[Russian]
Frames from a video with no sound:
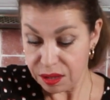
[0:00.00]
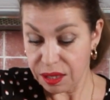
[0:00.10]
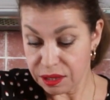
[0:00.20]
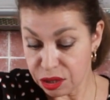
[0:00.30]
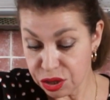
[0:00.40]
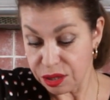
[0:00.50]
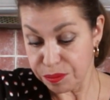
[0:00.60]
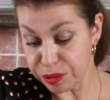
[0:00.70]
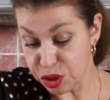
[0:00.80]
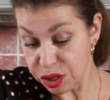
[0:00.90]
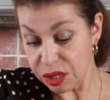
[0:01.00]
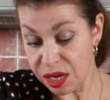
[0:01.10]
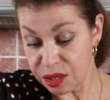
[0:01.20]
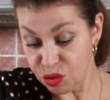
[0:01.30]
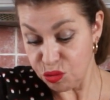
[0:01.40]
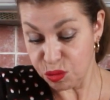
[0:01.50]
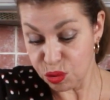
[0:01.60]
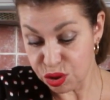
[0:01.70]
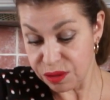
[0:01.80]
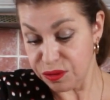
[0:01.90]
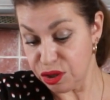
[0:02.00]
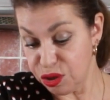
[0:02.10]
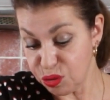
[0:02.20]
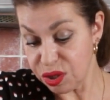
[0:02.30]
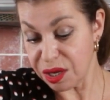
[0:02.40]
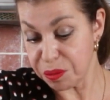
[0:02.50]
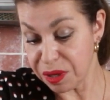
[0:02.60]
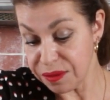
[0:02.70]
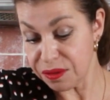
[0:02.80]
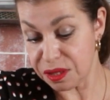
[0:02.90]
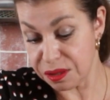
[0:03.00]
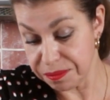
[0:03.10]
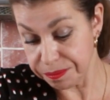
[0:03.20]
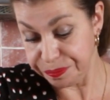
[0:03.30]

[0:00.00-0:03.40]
Конечно, по желанию можно в нее добавить